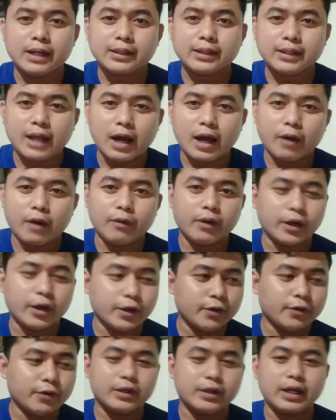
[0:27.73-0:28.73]
mga tao
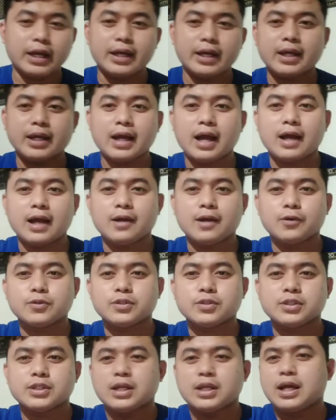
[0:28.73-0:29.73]
ngayon ay
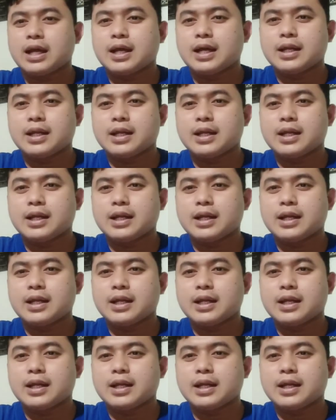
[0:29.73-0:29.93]
halos